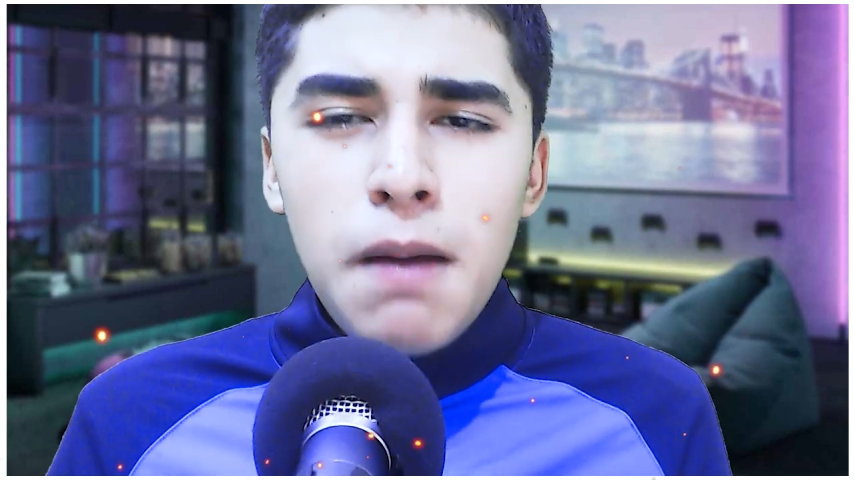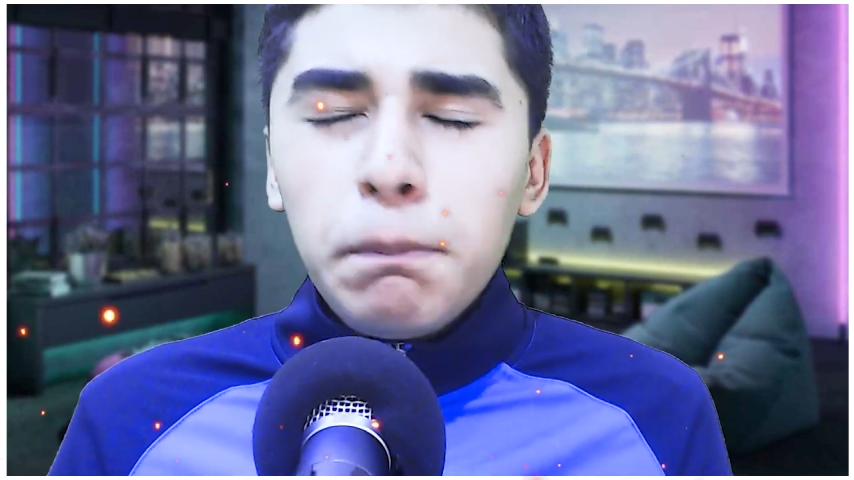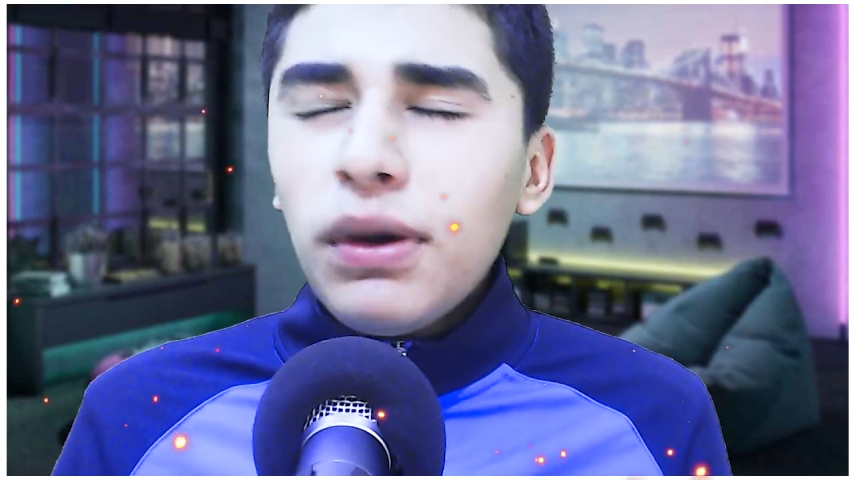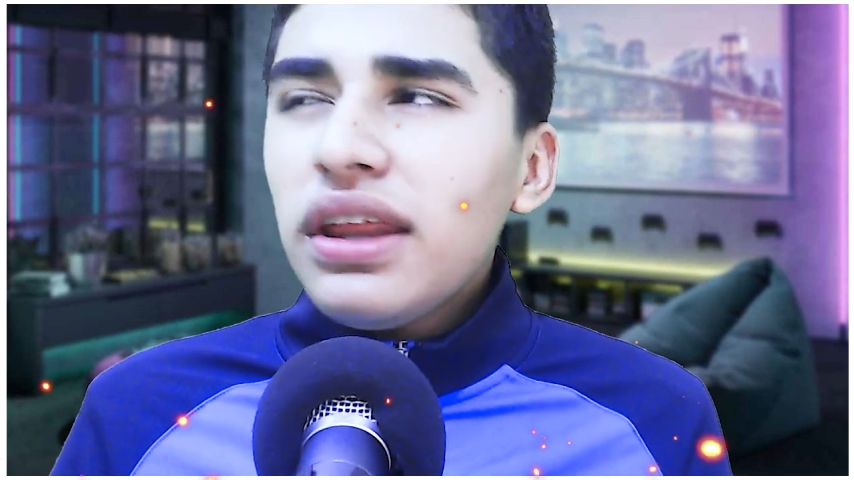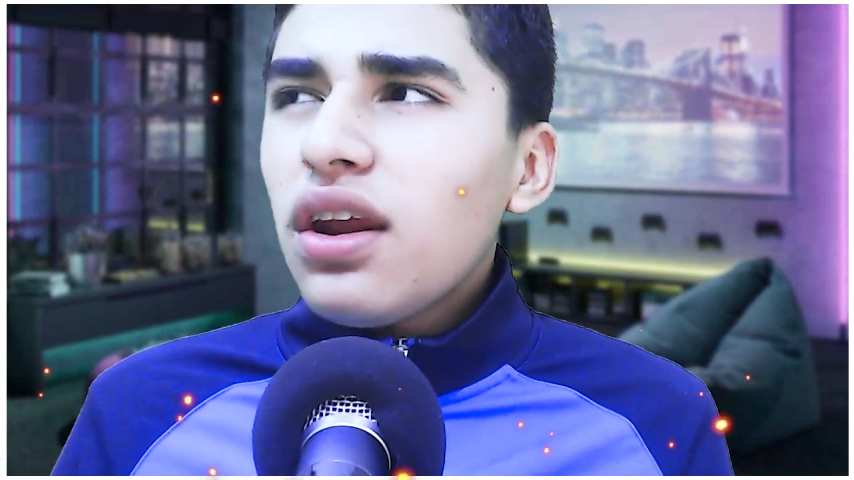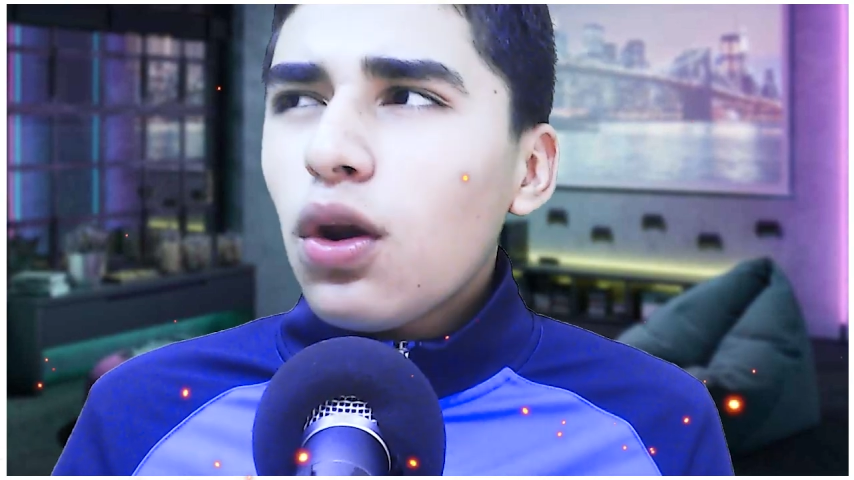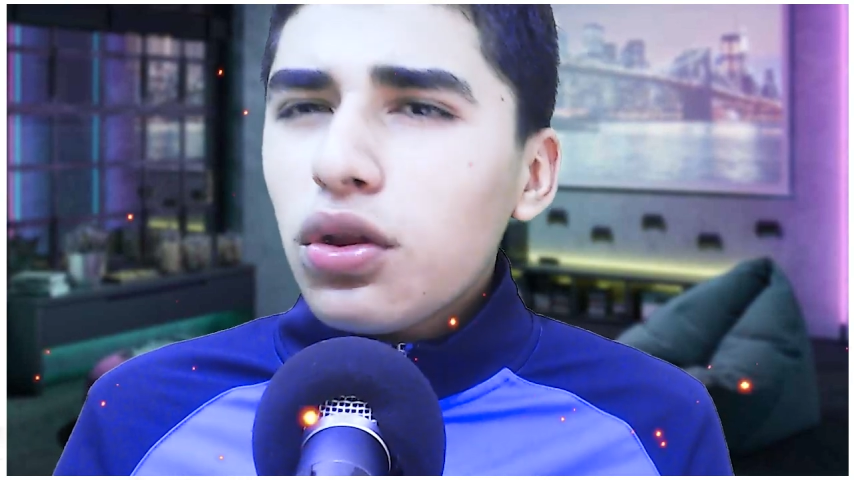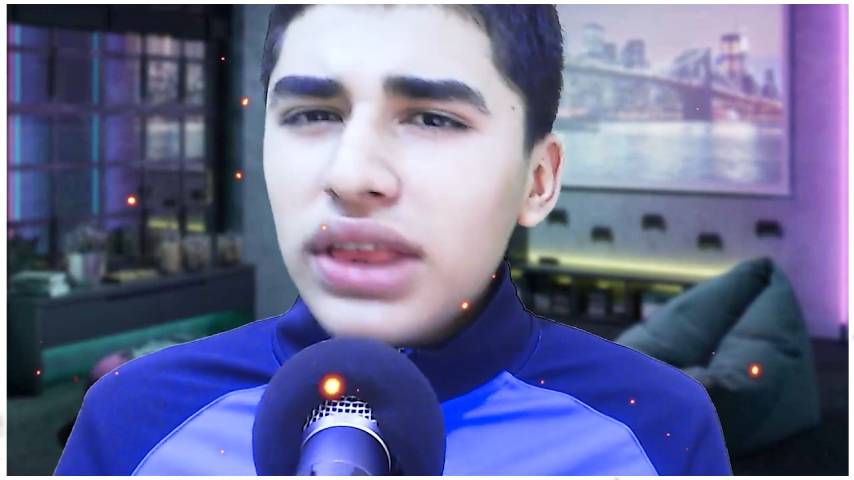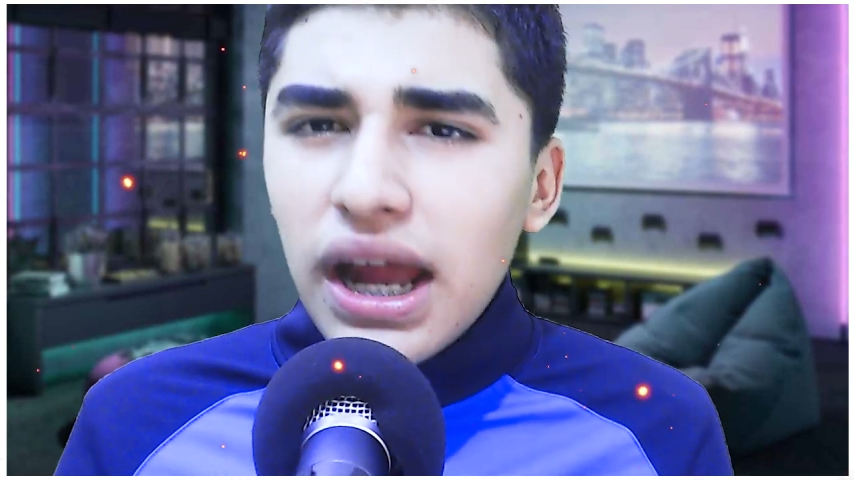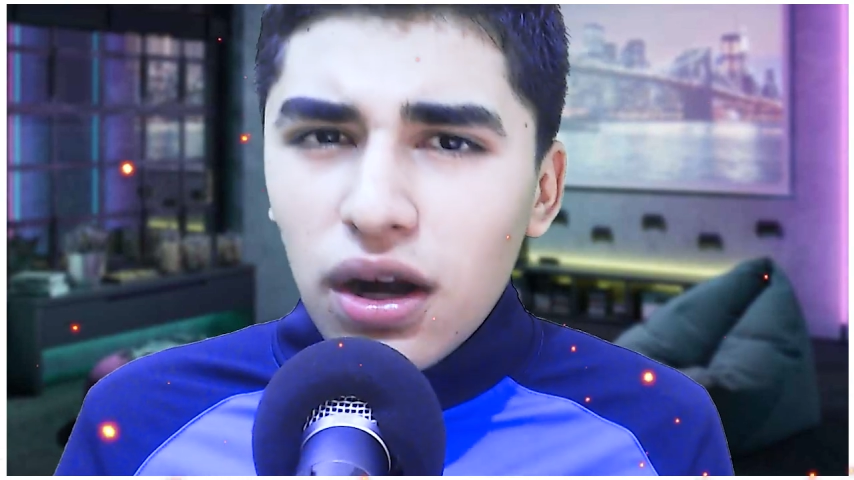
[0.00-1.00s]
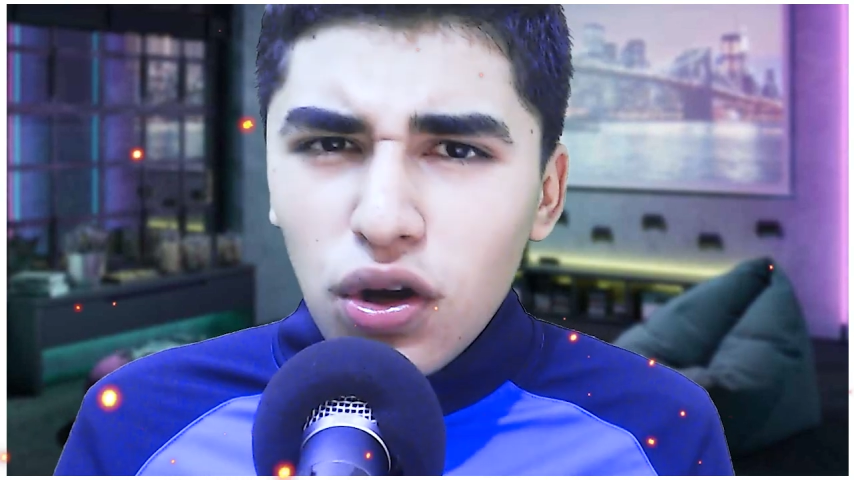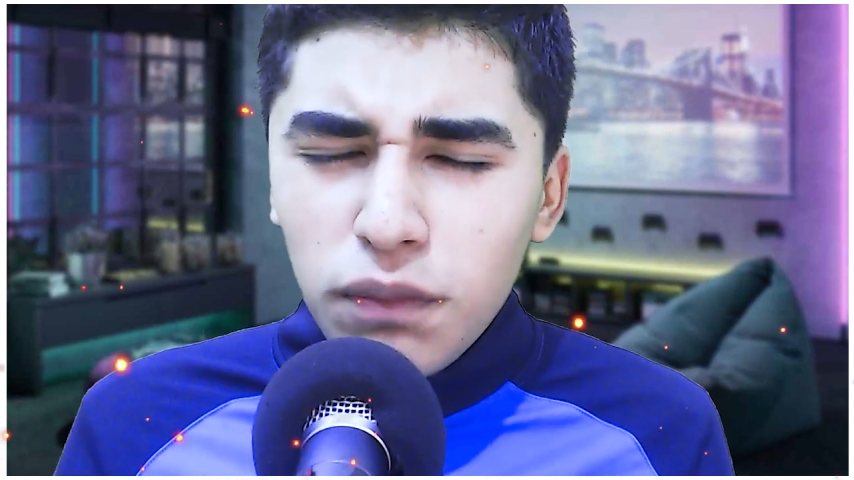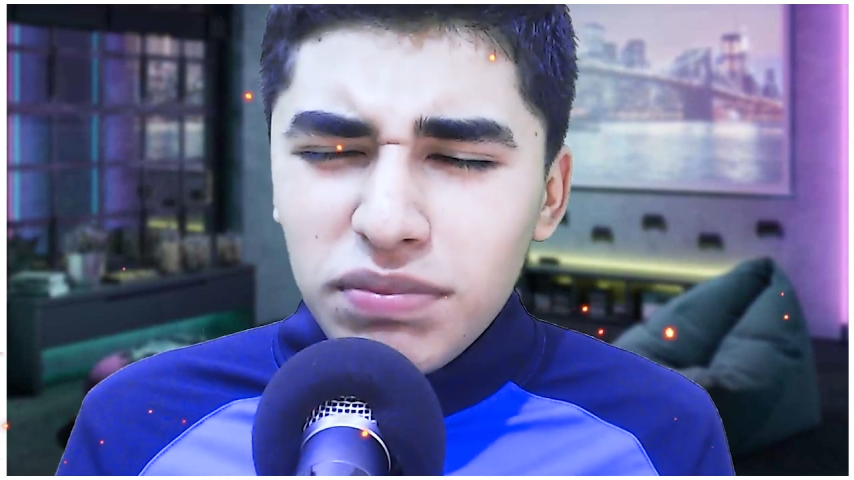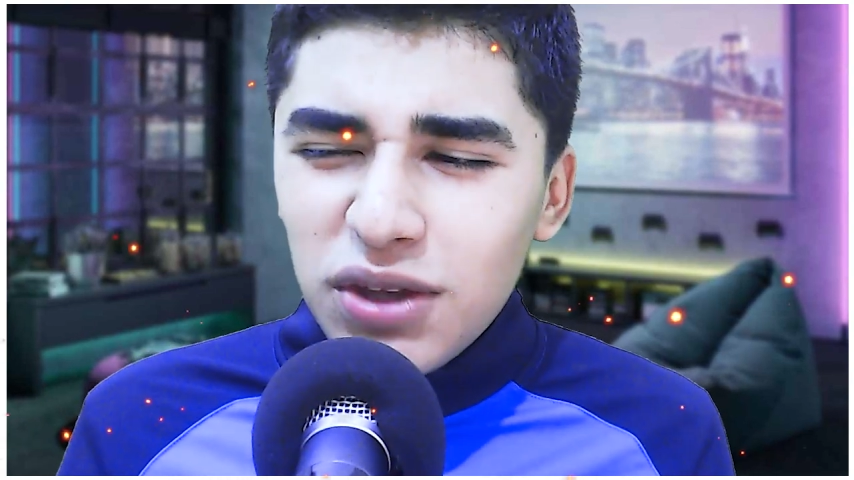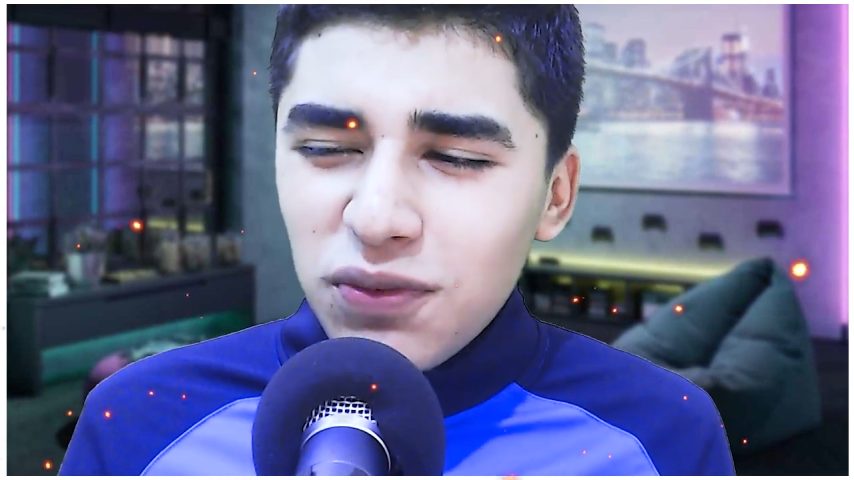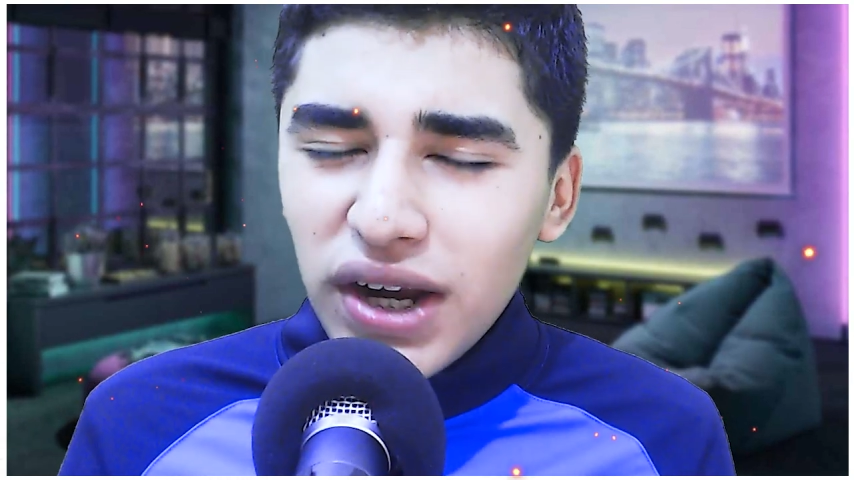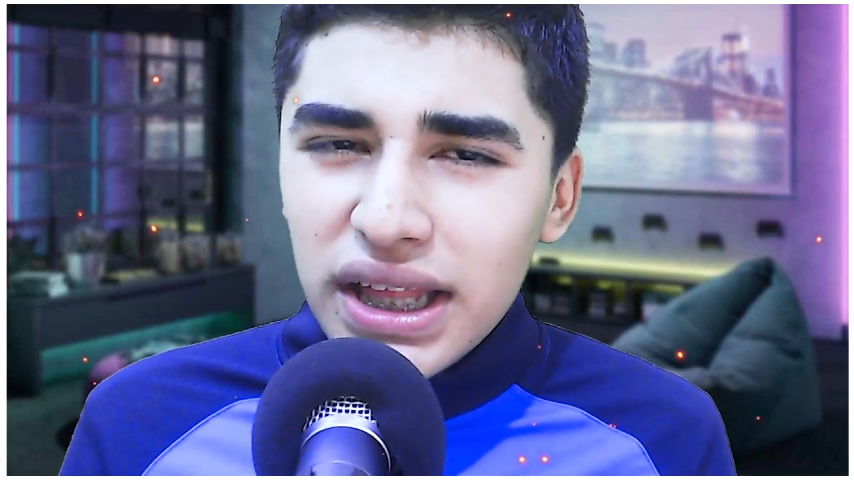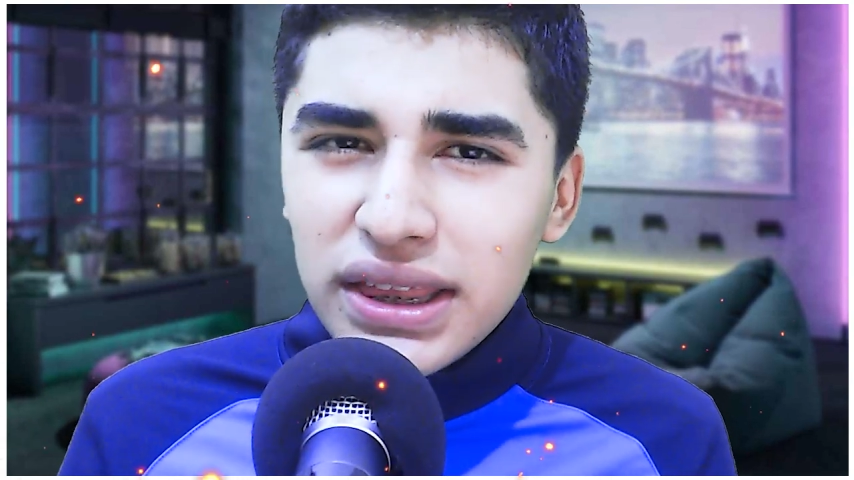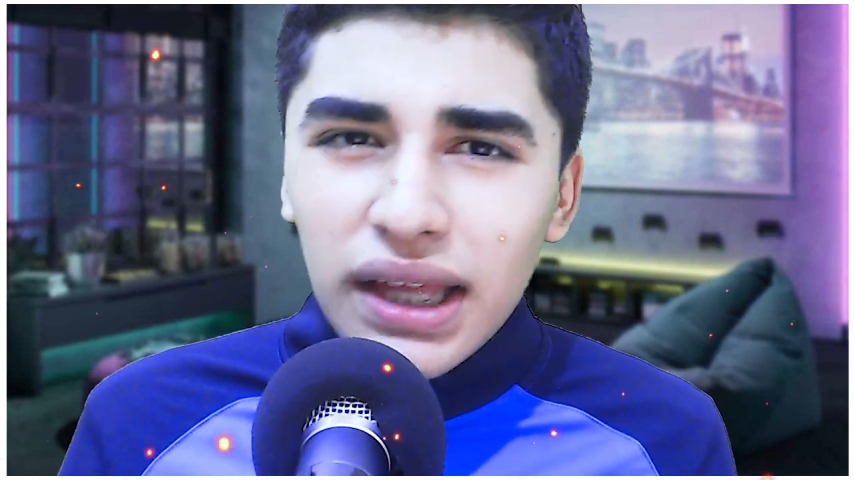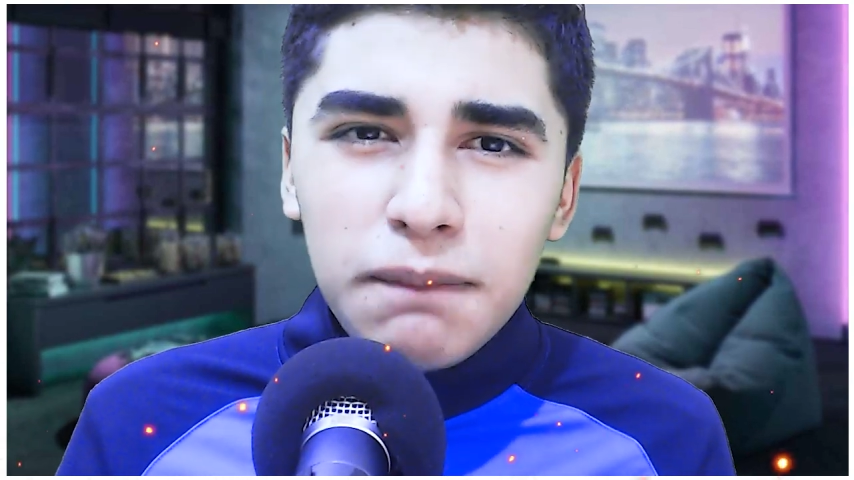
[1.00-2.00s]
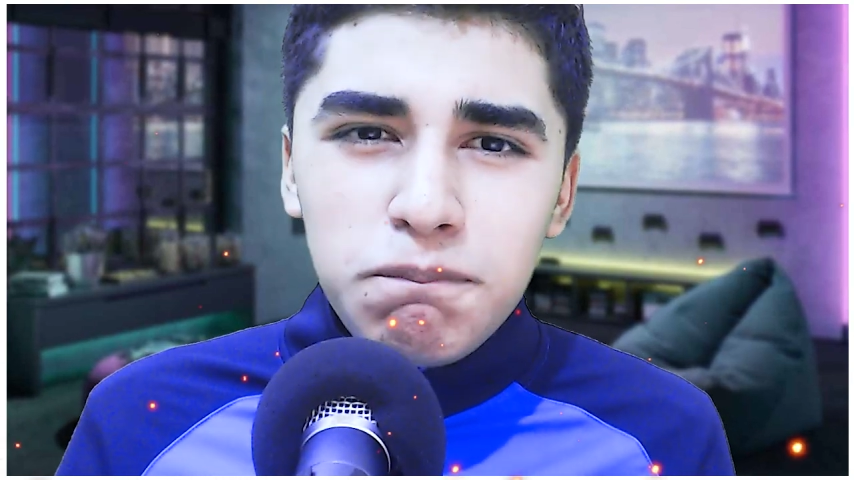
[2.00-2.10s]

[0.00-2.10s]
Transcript: puede rotarlo diferente